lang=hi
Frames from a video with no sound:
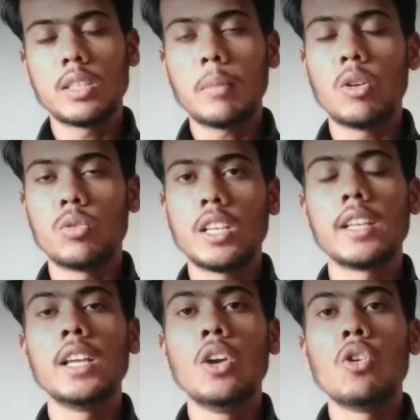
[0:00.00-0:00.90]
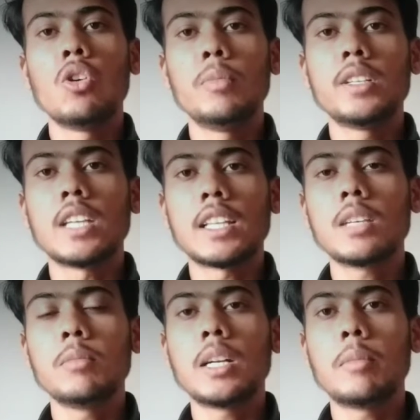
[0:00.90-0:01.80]
जमा हो जाएंगे और जहाँ
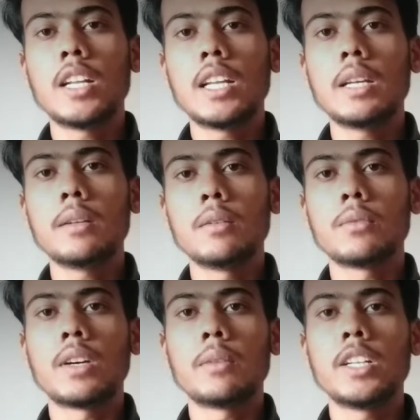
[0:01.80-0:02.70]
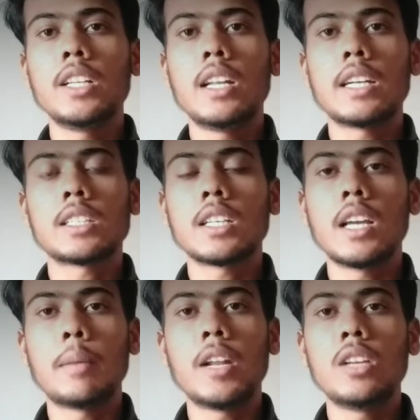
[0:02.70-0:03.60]
तक मेरा मानना है फरवरी लास्ट
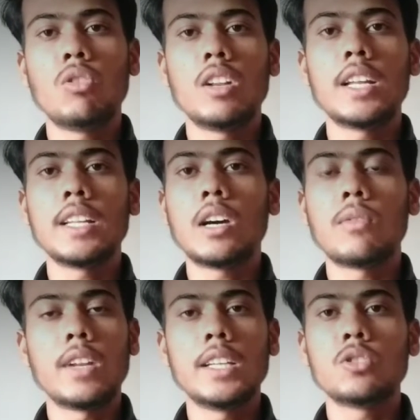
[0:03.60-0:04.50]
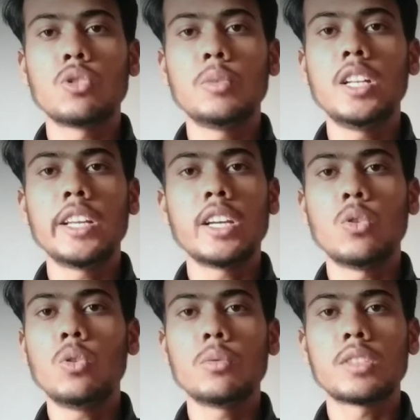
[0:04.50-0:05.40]
तक अप्लाई ऑनलाइन या ऑफलाइन जो भी लिंक
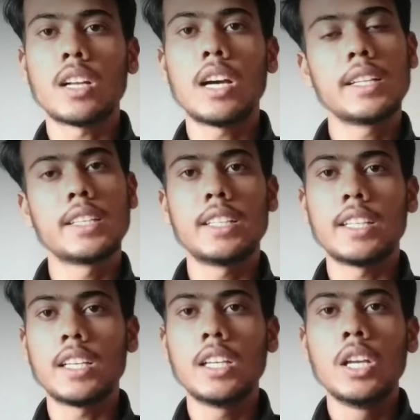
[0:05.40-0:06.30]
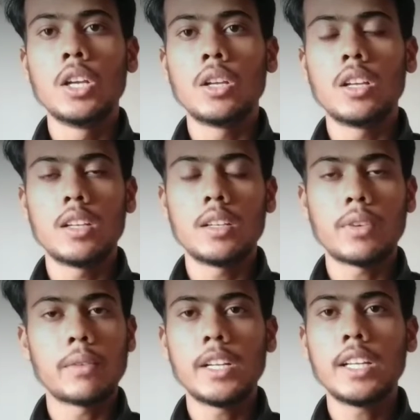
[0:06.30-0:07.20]
है वो सरकार दे देगी
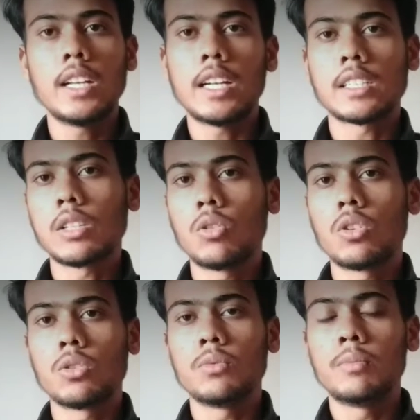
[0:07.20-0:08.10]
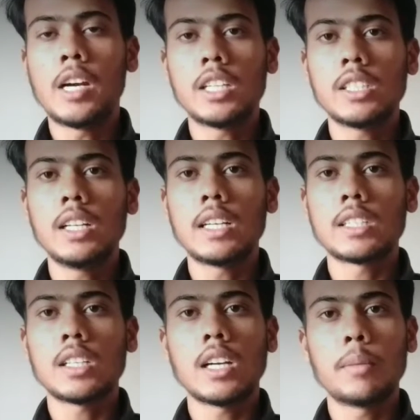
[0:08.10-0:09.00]
फरवरी के लास्ट तक और मार्च के
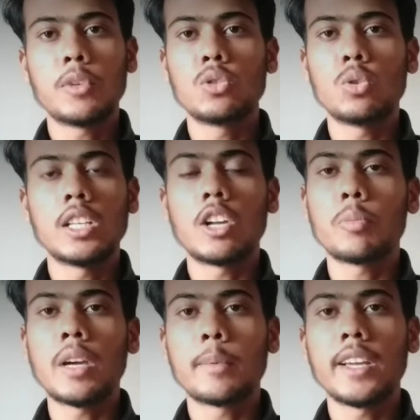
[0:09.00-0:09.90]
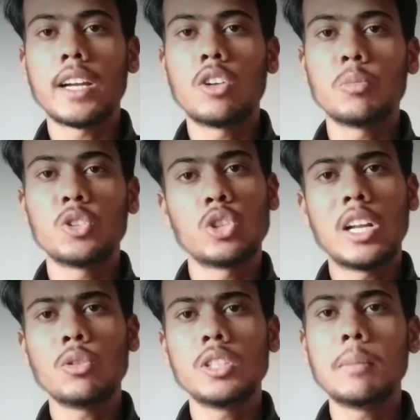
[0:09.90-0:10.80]
लास्ट तक आपके दो हज़ार रुपये आपके अकाउंट में
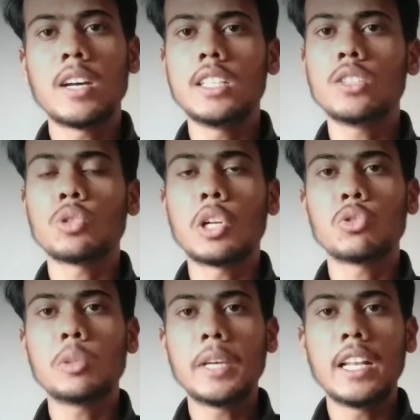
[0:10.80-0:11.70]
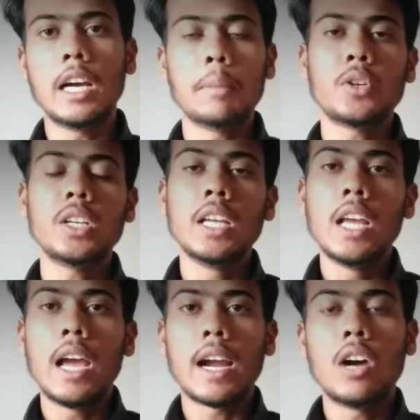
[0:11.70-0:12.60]
चुनाव ये मान लीजिए चुनाव से पहले आपके
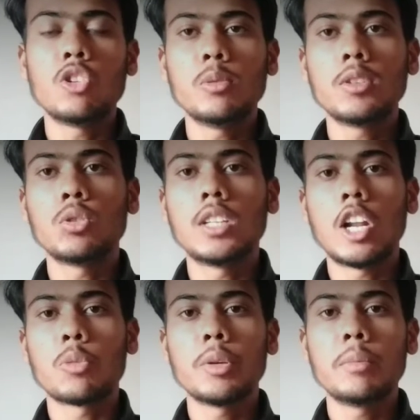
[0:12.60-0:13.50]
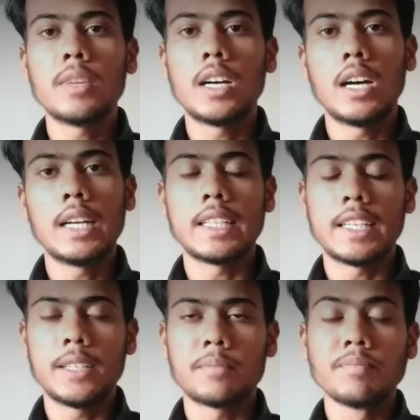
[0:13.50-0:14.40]
अकाउंट में दो हज़ार रुपये आ जाएंगे